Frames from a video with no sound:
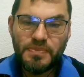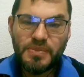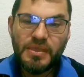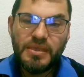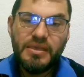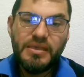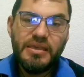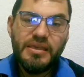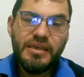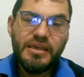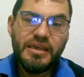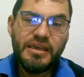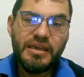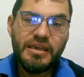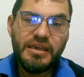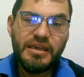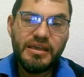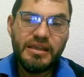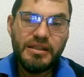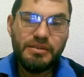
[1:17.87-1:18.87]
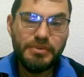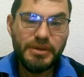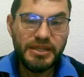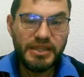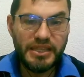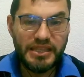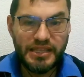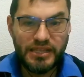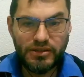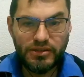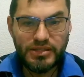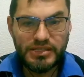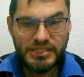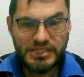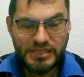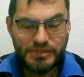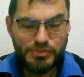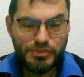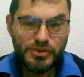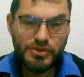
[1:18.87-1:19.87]
el verdadero
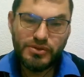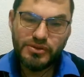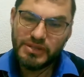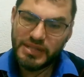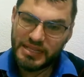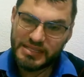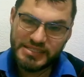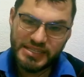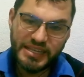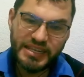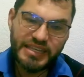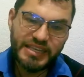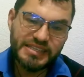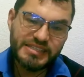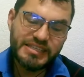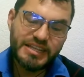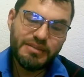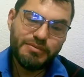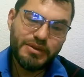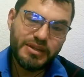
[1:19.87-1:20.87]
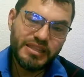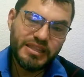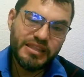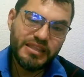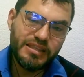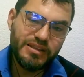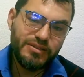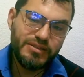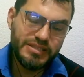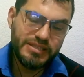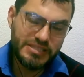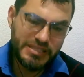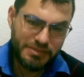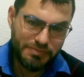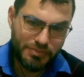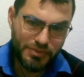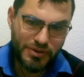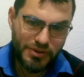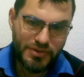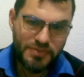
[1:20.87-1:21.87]
discípulo, la serie es el verdadero
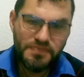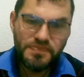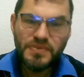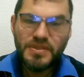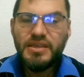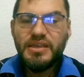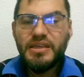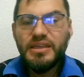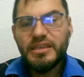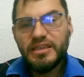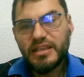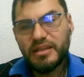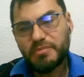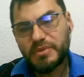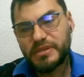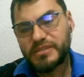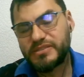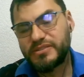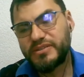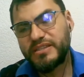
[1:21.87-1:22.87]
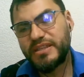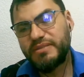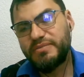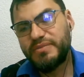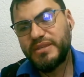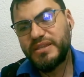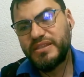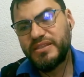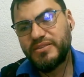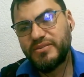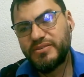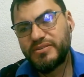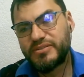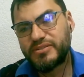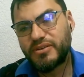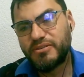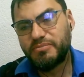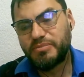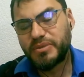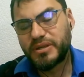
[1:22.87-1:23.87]
discípulo y el pastor David nos
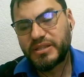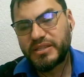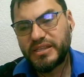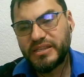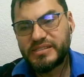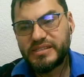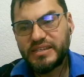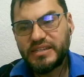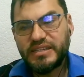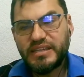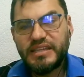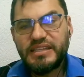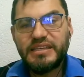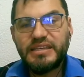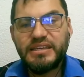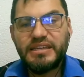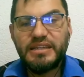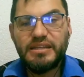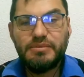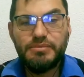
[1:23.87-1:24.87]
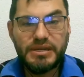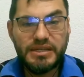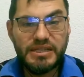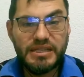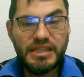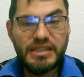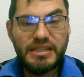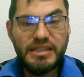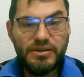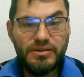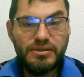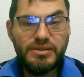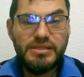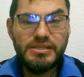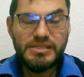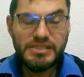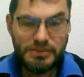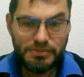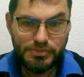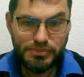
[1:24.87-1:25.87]
compartía acerca de que el verdadero
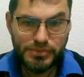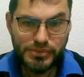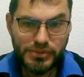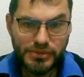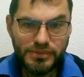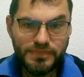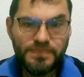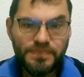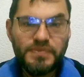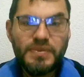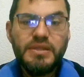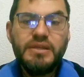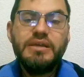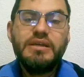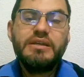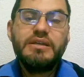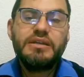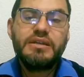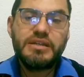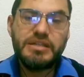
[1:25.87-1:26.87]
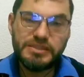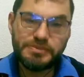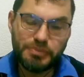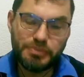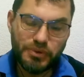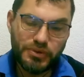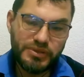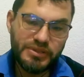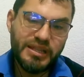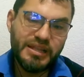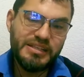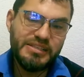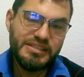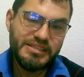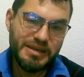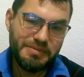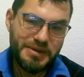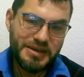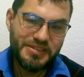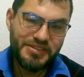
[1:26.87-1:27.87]
discípulo responde al
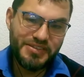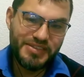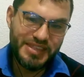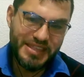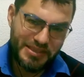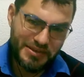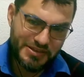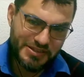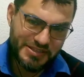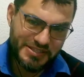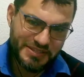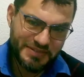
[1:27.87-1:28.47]
llamado de Dios.